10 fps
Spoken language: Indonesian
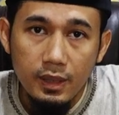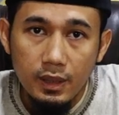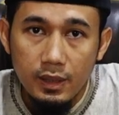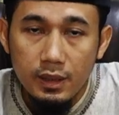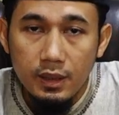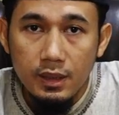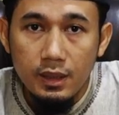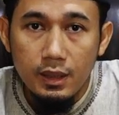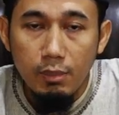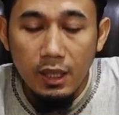Ya,
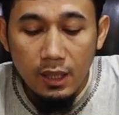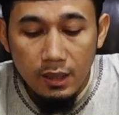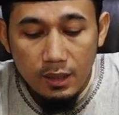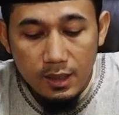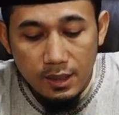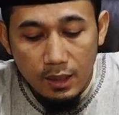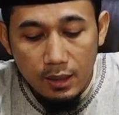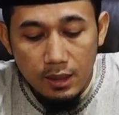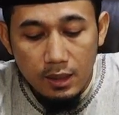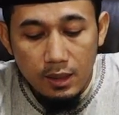di mana kisah
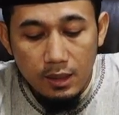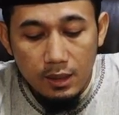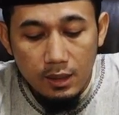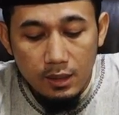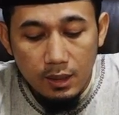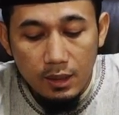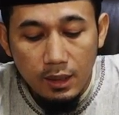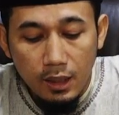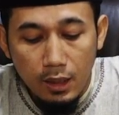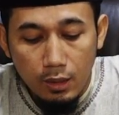ini
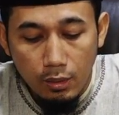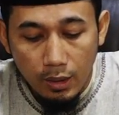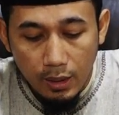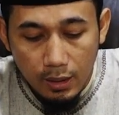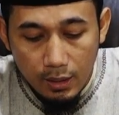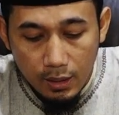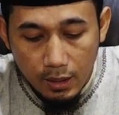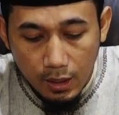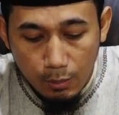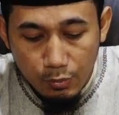diceritakan oleh
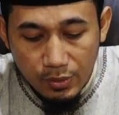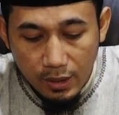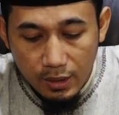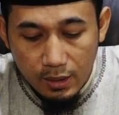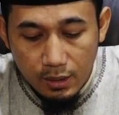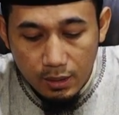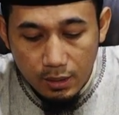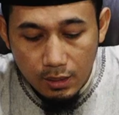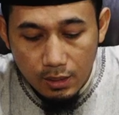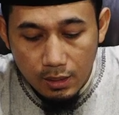Abu Sa'id
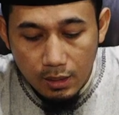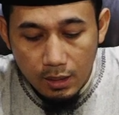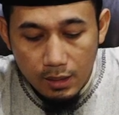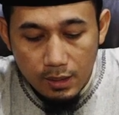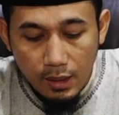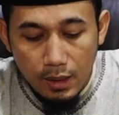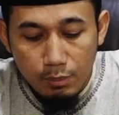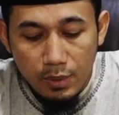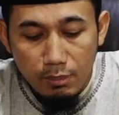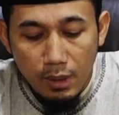
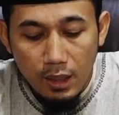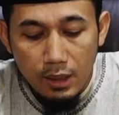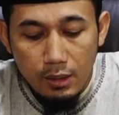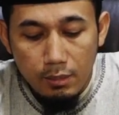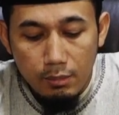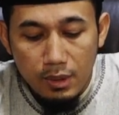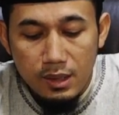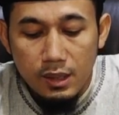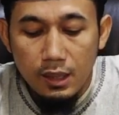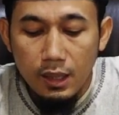Sa'ad bin Malik bin
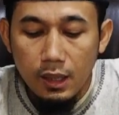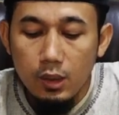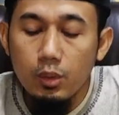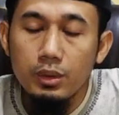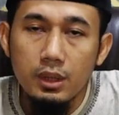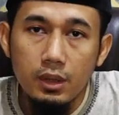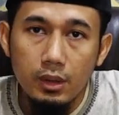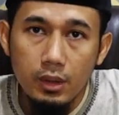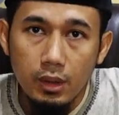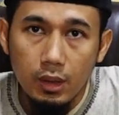Sinan Al-Khudri
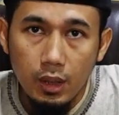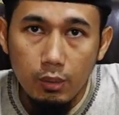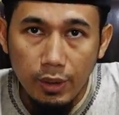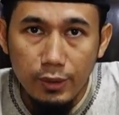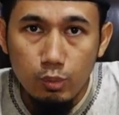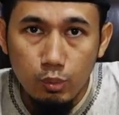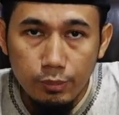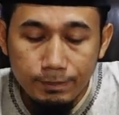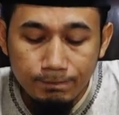radhiyallahu anhu